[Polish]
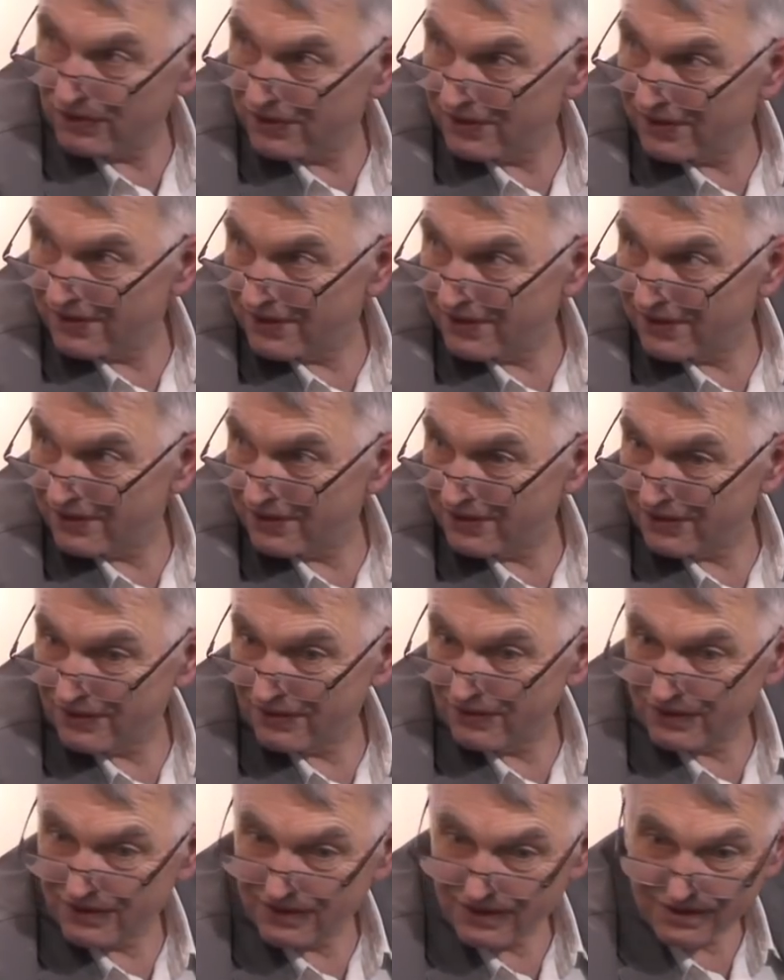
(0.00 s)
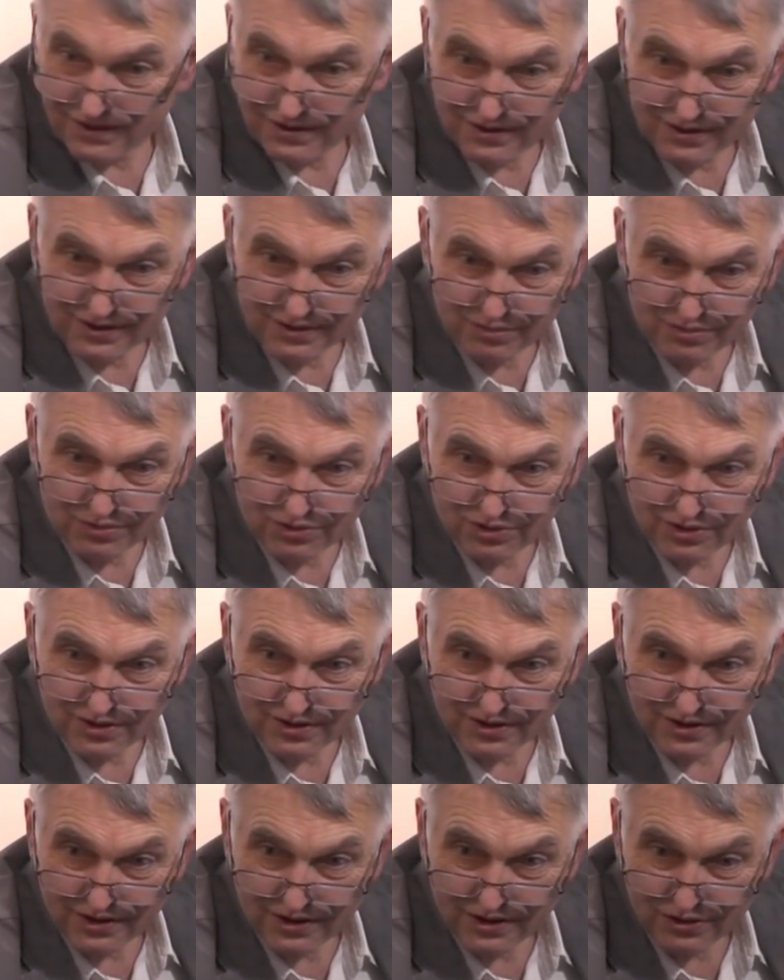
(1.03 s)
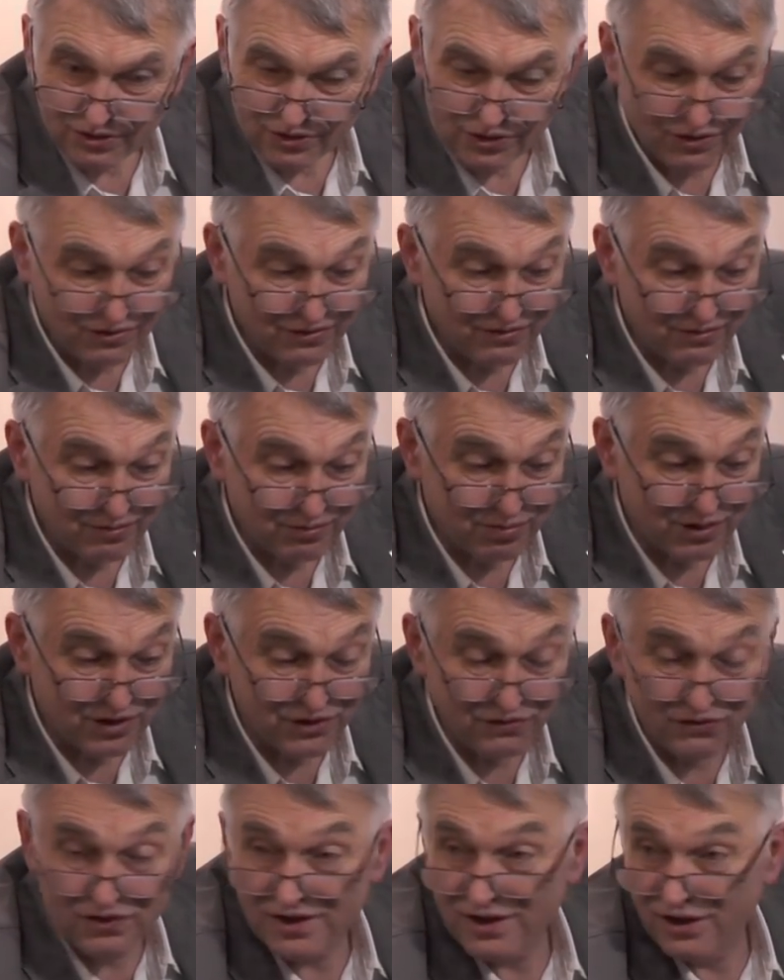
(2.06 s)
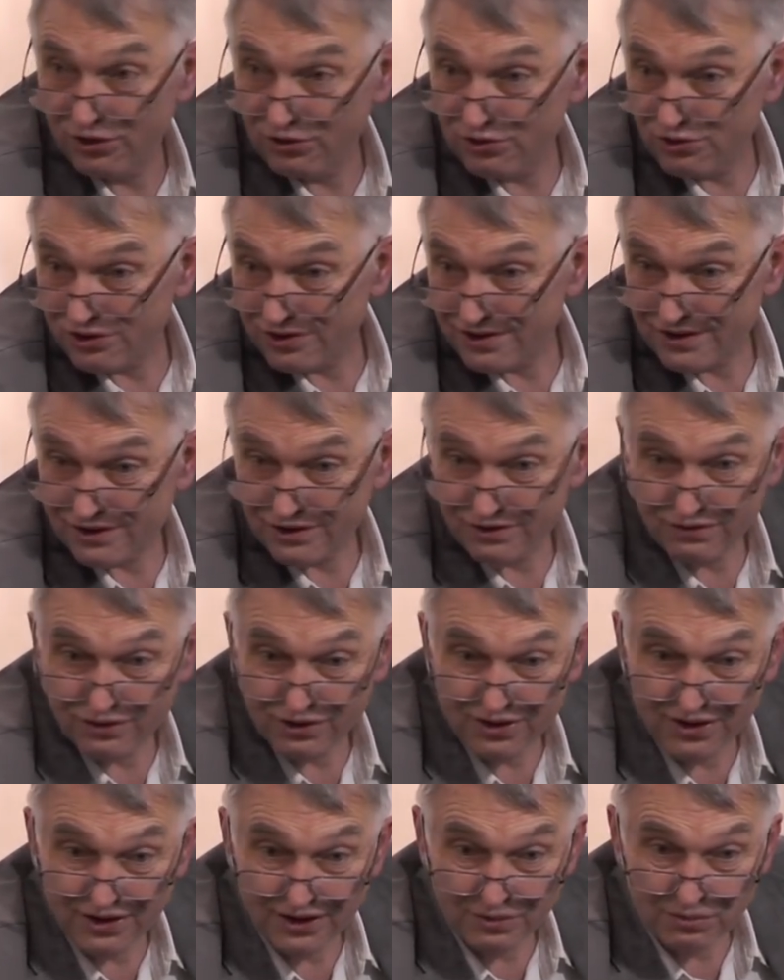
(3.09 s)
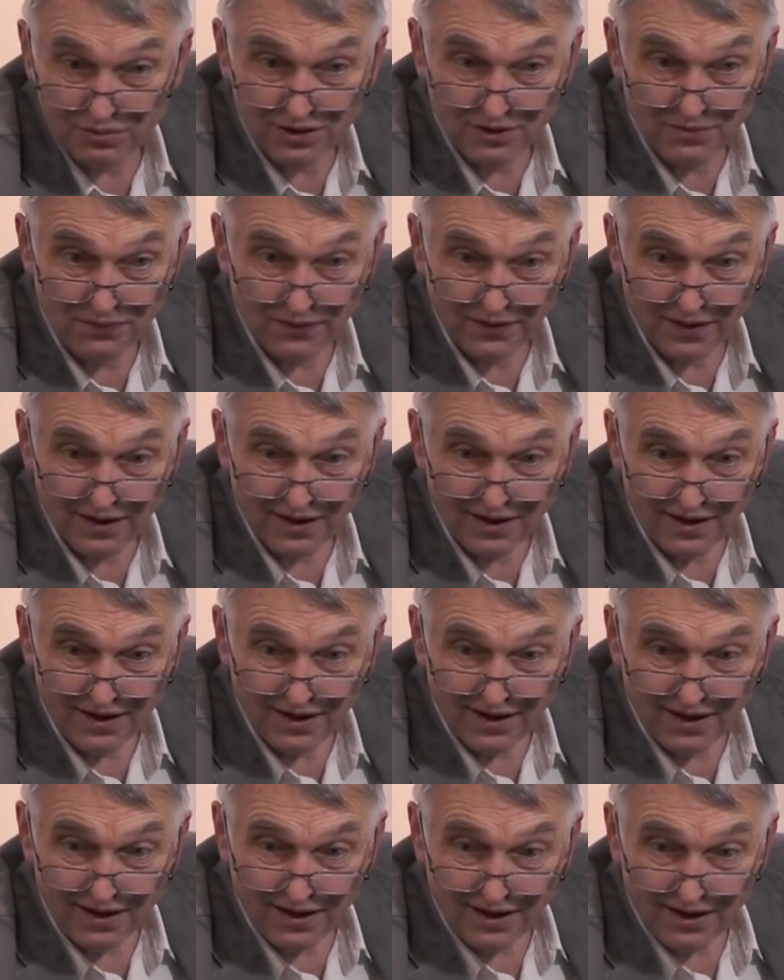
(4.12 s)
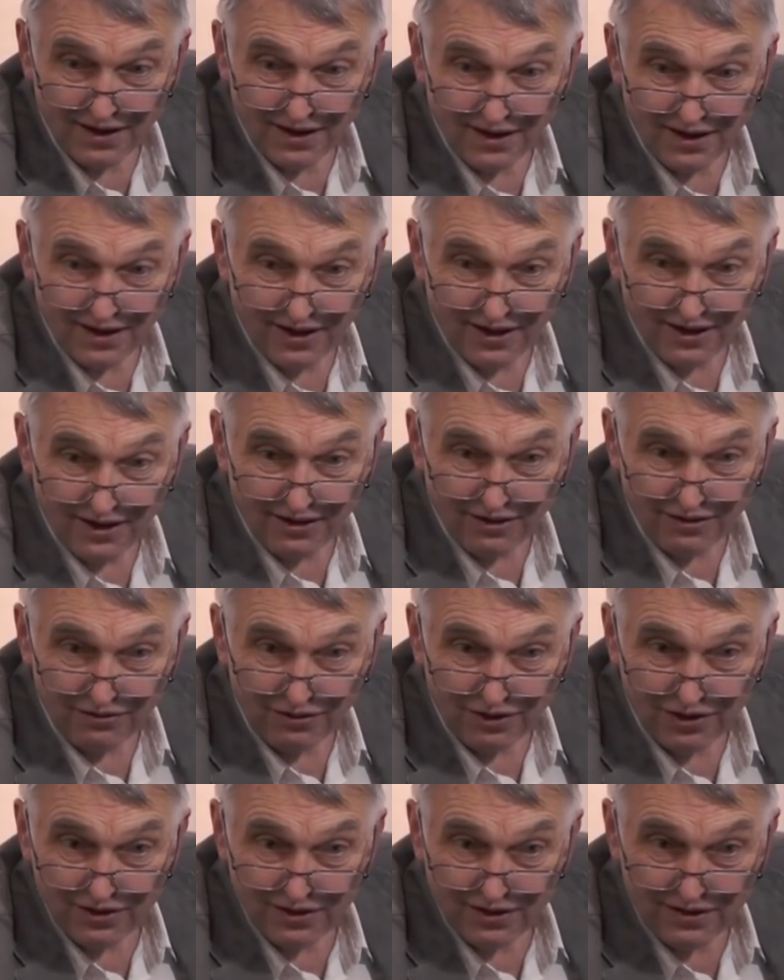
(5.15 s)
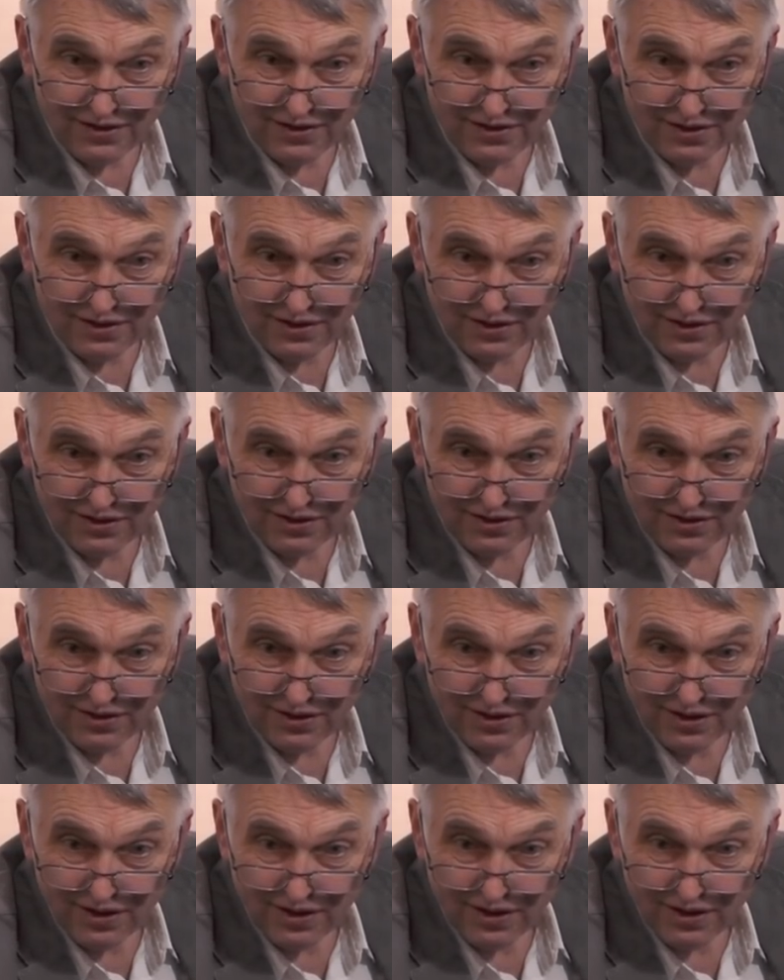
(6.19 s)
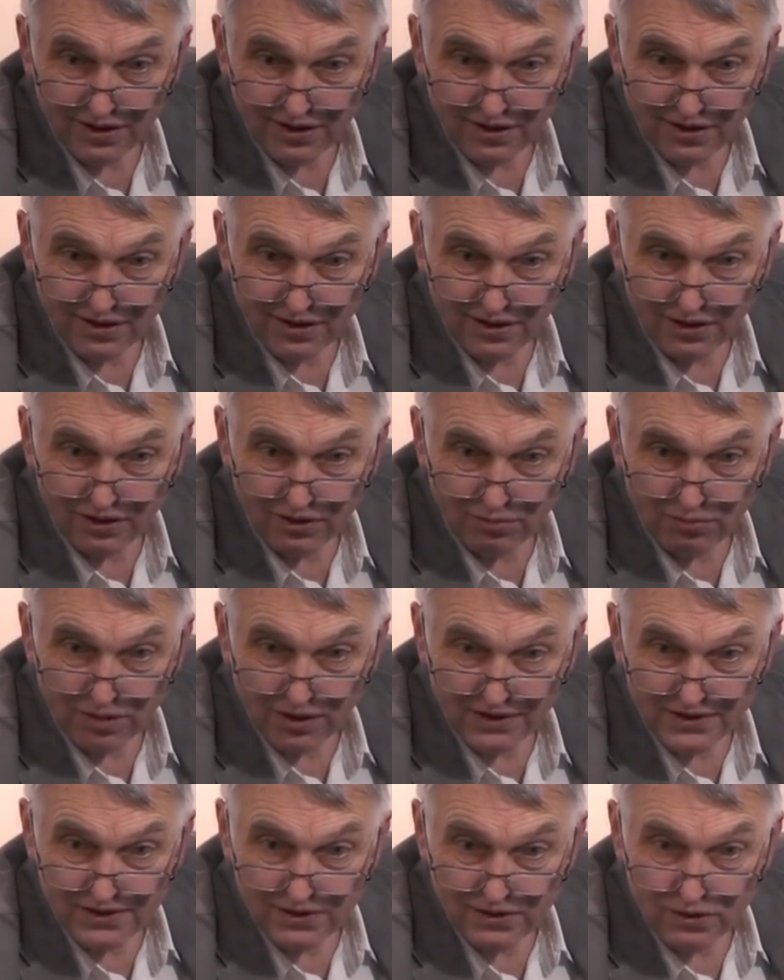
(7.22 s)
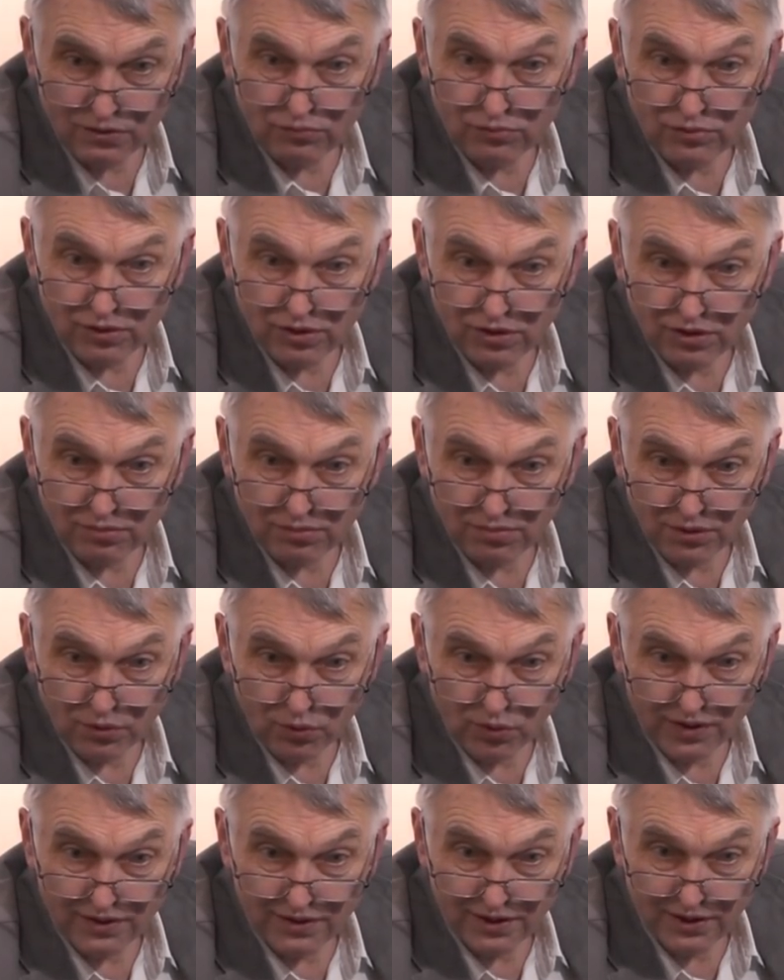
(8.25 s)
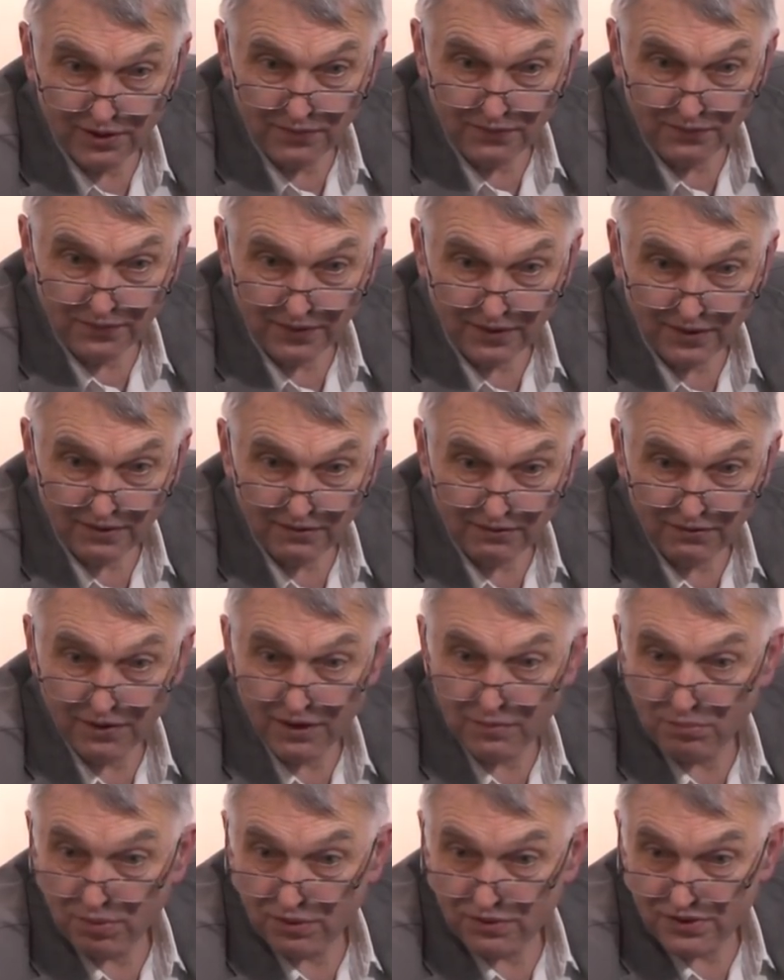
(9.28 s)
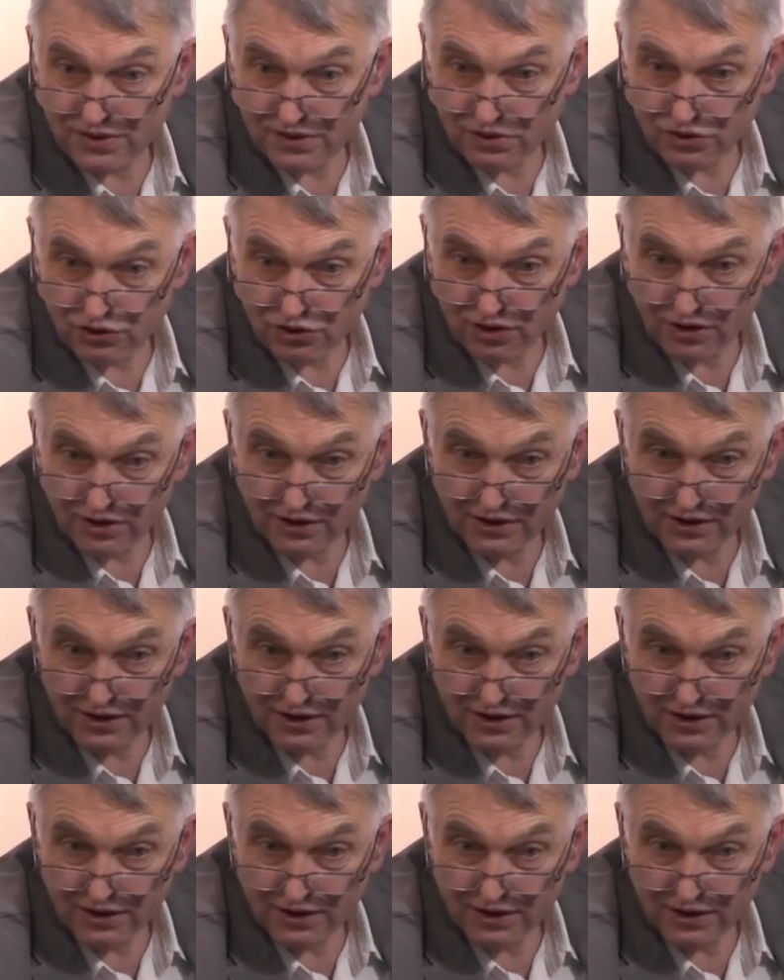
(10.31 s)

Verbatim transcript: więc, no. Y, więc oni musieli jakoś być w zgodzie z Sowietami. Tak. Więc y, te obrazy długo były w depozycie